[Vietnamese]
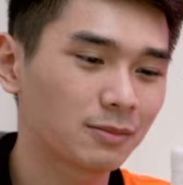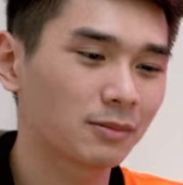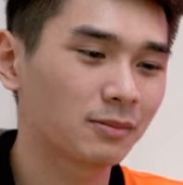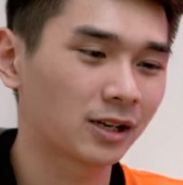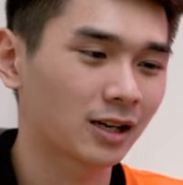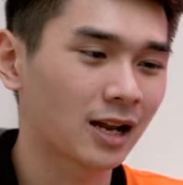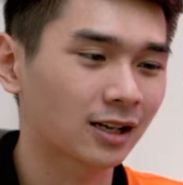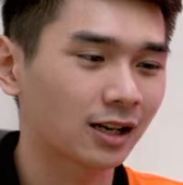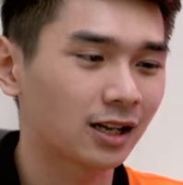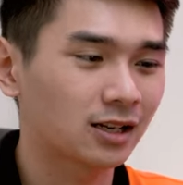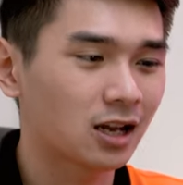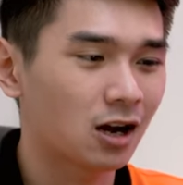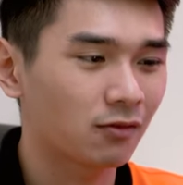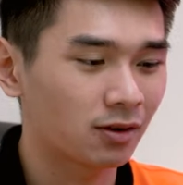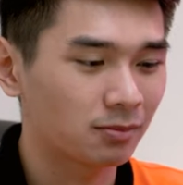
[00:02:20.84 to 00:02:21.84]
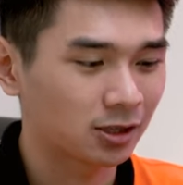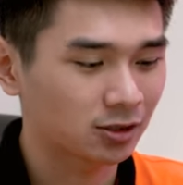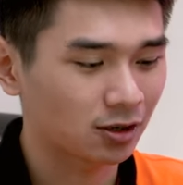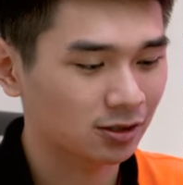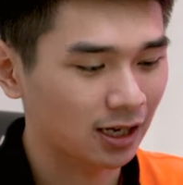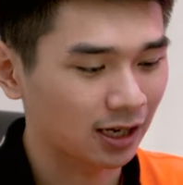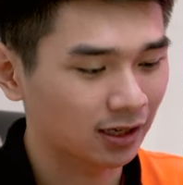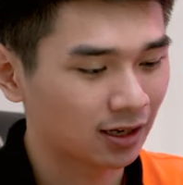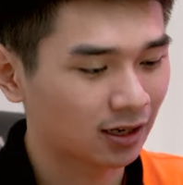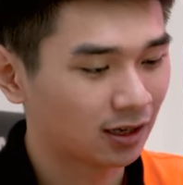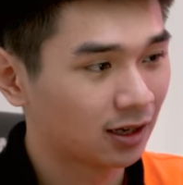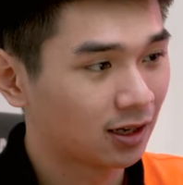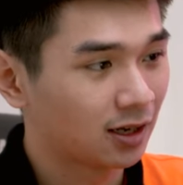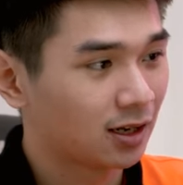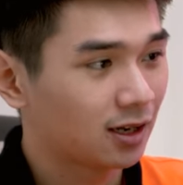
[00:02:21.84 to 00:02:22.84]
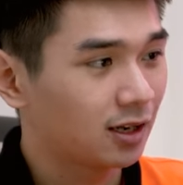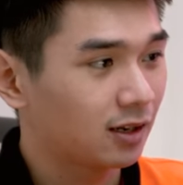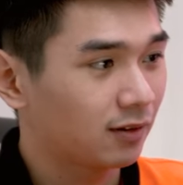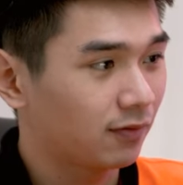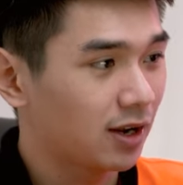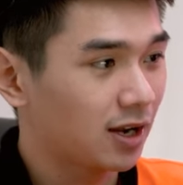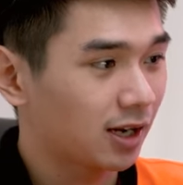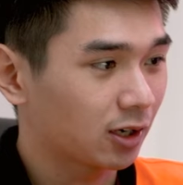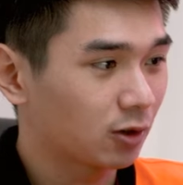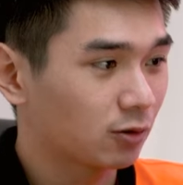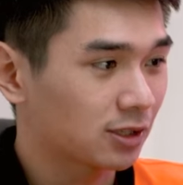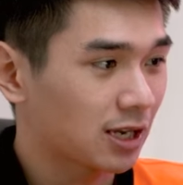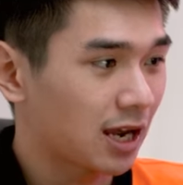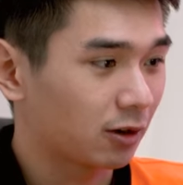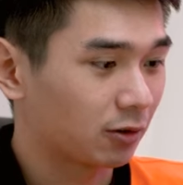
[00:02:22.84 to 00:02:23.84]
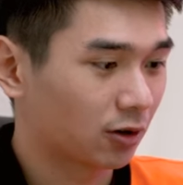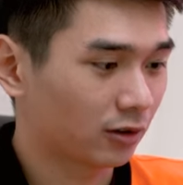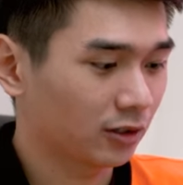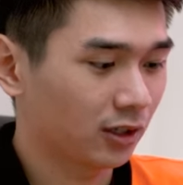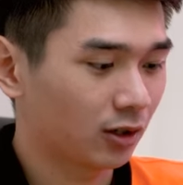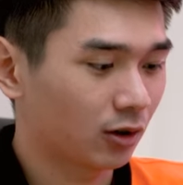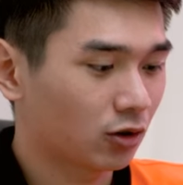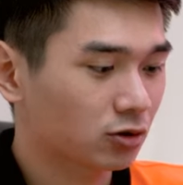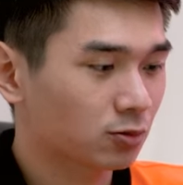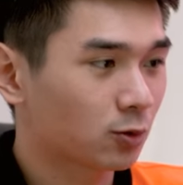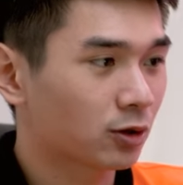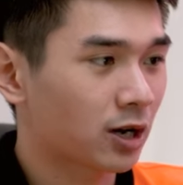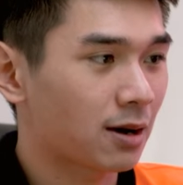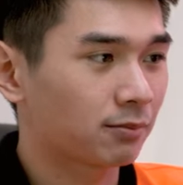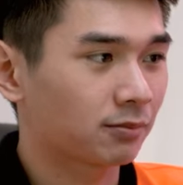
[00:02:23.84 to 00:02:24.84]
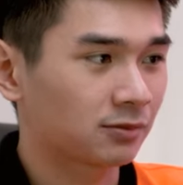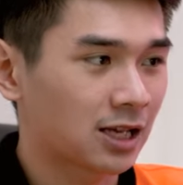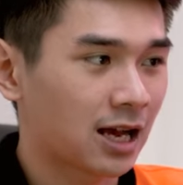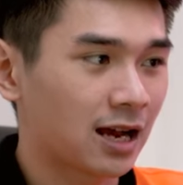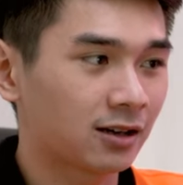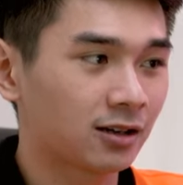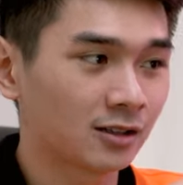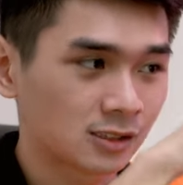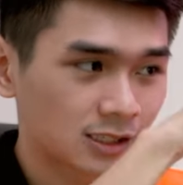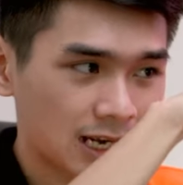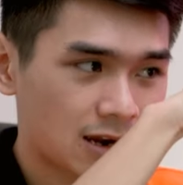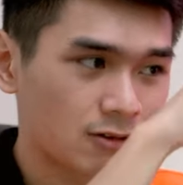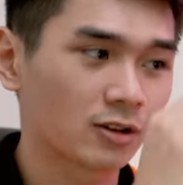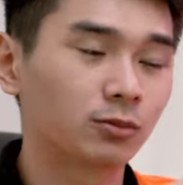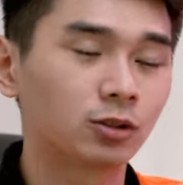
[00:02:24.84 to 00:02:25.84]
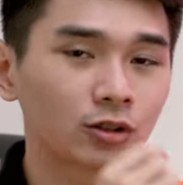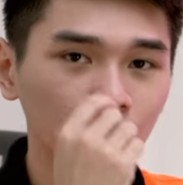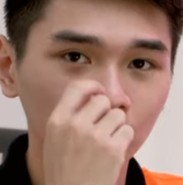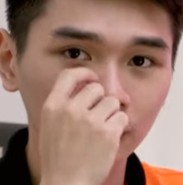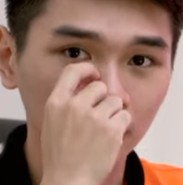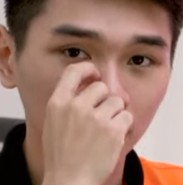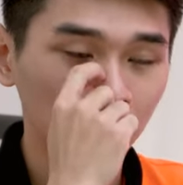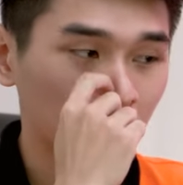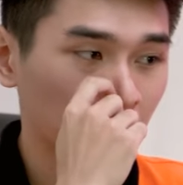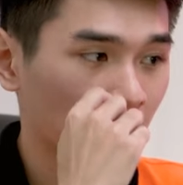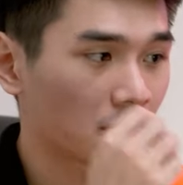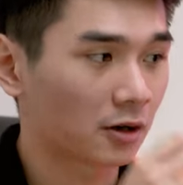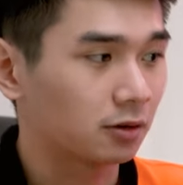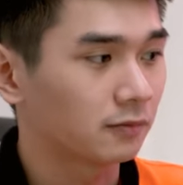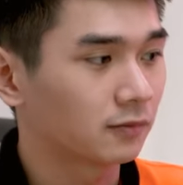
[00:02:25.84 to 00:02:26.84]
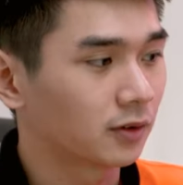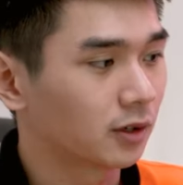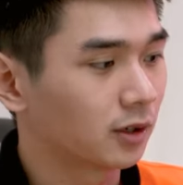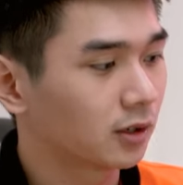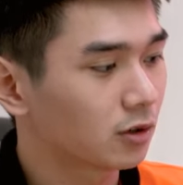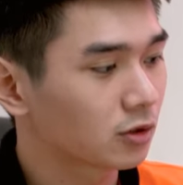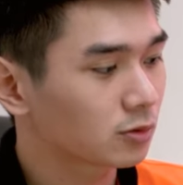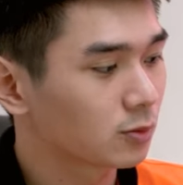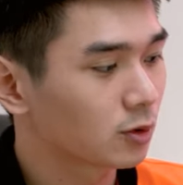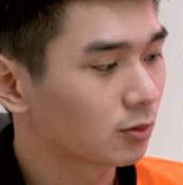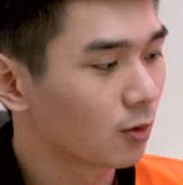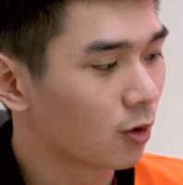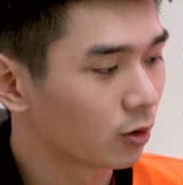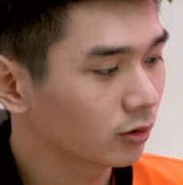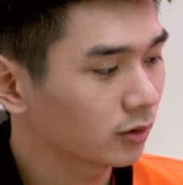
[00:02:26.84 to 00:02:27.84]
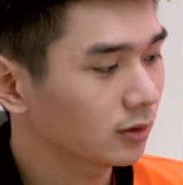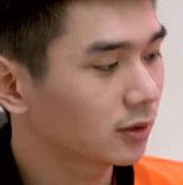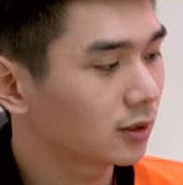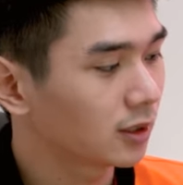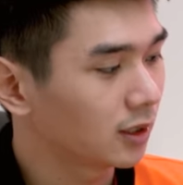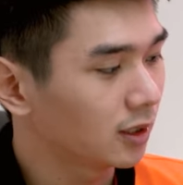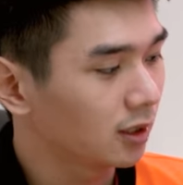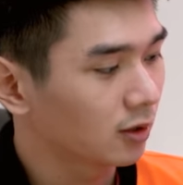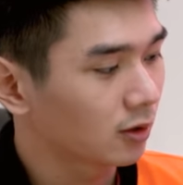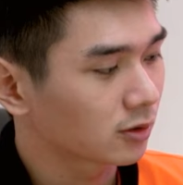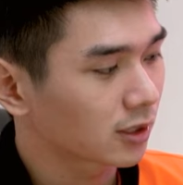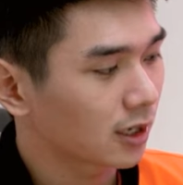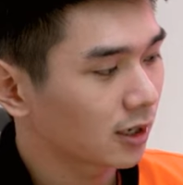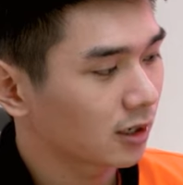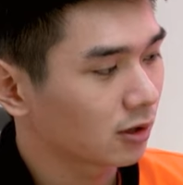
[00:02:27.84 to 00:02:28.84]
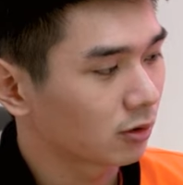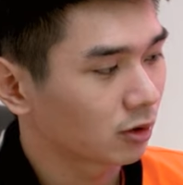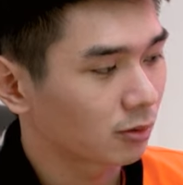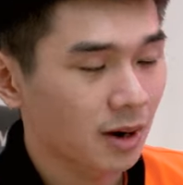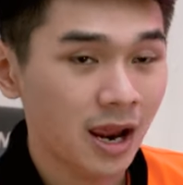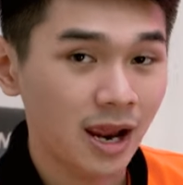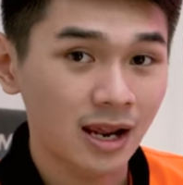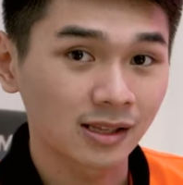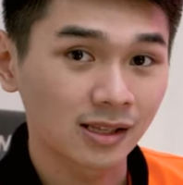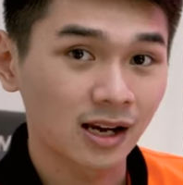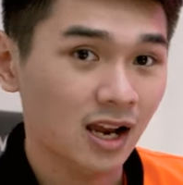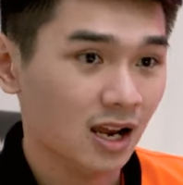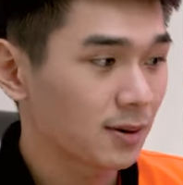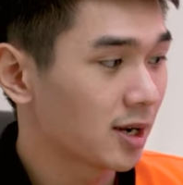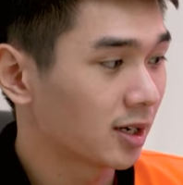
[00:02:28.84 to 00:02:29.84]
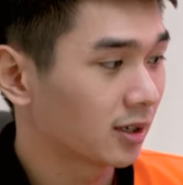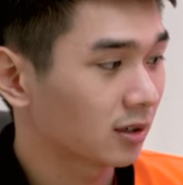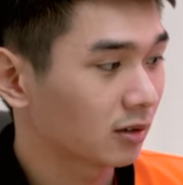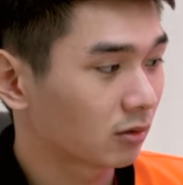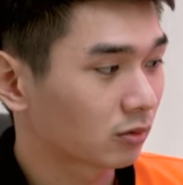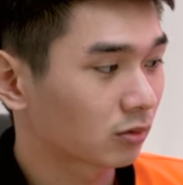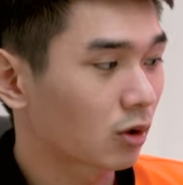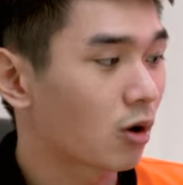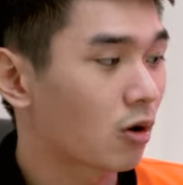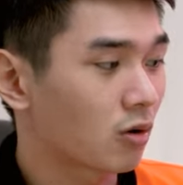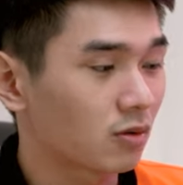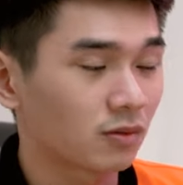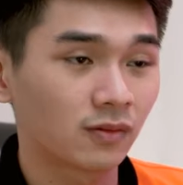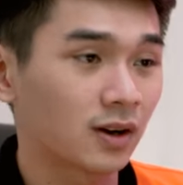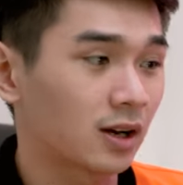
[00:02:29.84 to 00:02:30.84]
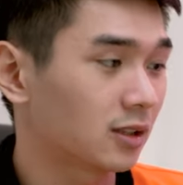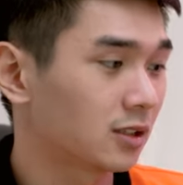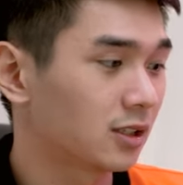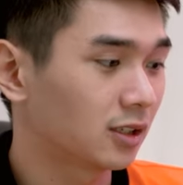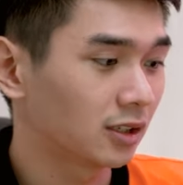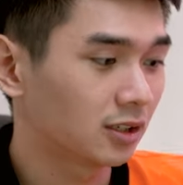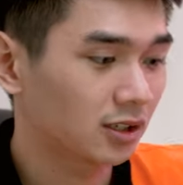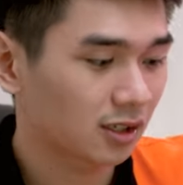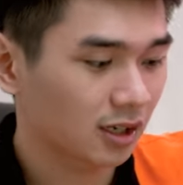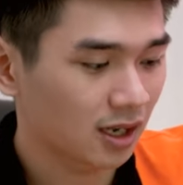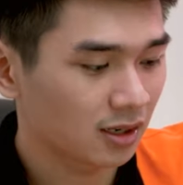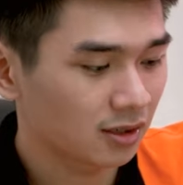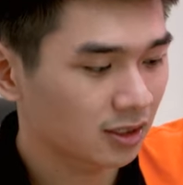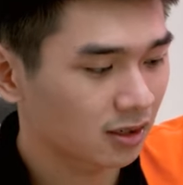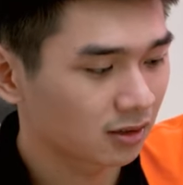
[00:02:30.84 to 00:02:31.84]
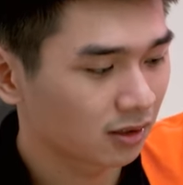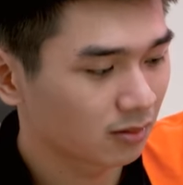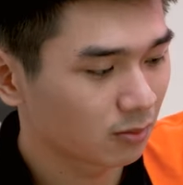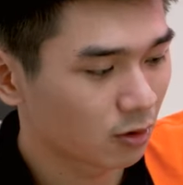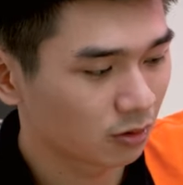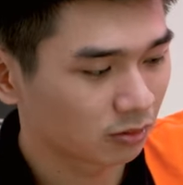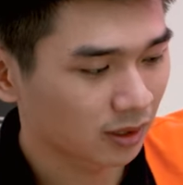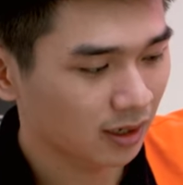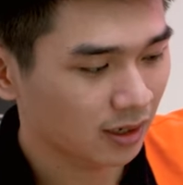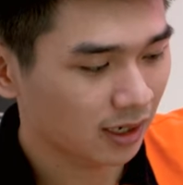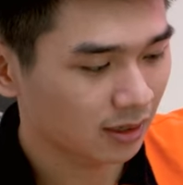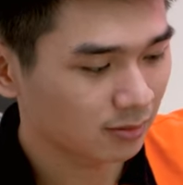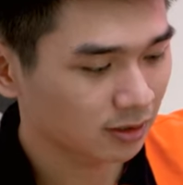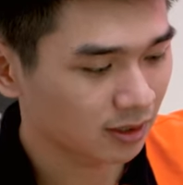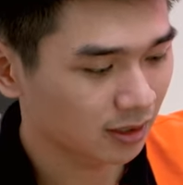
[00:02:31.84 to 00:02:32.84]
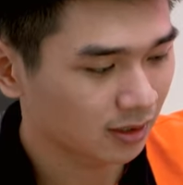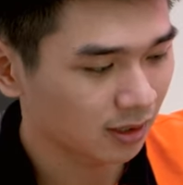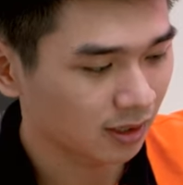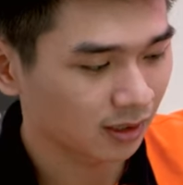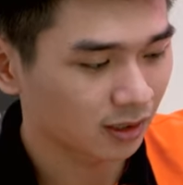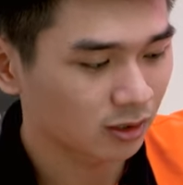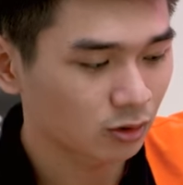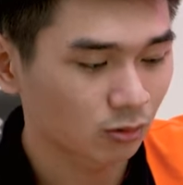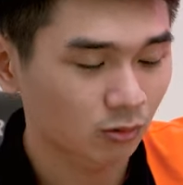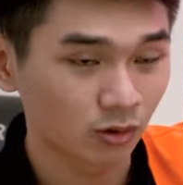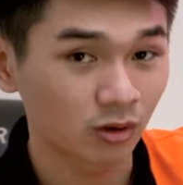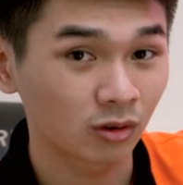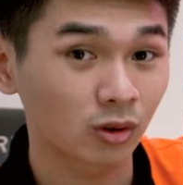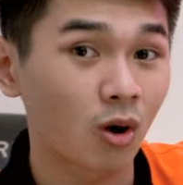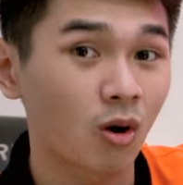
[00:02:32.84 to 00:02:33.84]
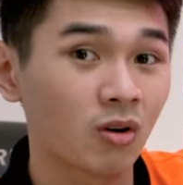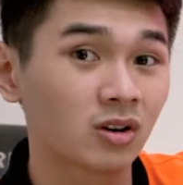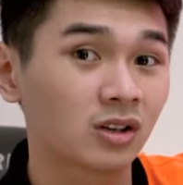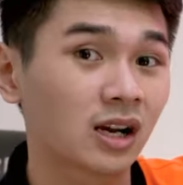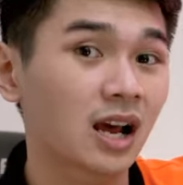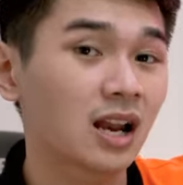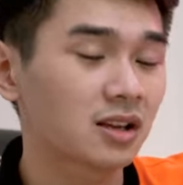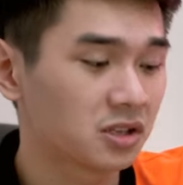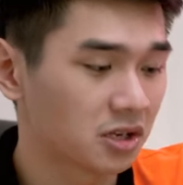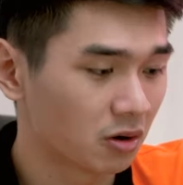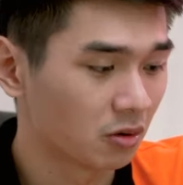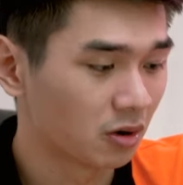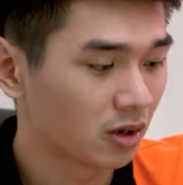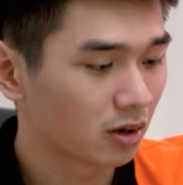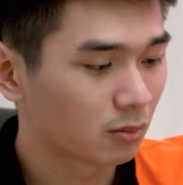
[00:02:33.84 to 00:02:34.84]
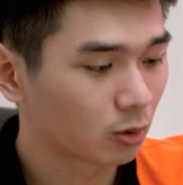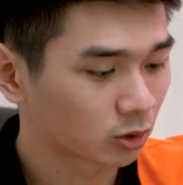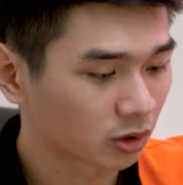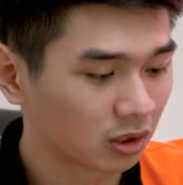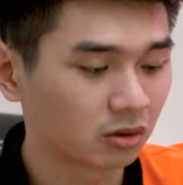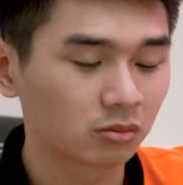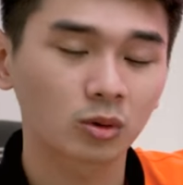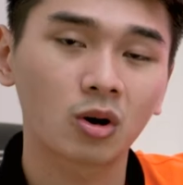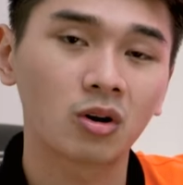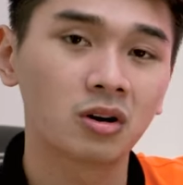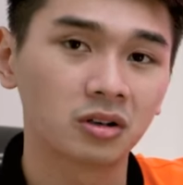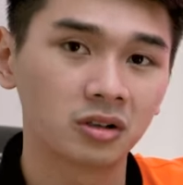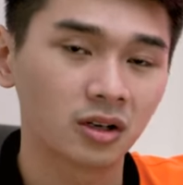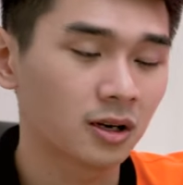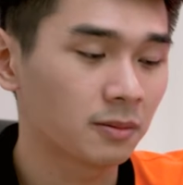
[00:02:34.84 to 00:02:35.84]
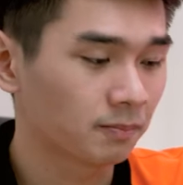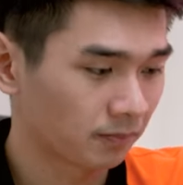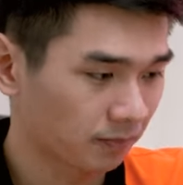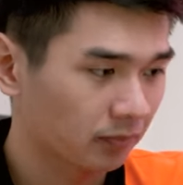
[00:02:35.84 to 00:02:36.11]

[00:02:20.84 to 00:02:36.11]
Khi mà mình đặt lên nhau và mình so sánh này, về cái độ dài của nó thì Osmo năm dài hơn, cao hơn một chút. Còn với Osmo bốn thì nó sẽ kiểu nó bè sang hai bên ấy, to, và nhìn cái thiết kế thân gimbal cũng thế. Anh em thấy rằng là cái trục của nó to hơn khá là nhiều, motor cũng to hơn nữa.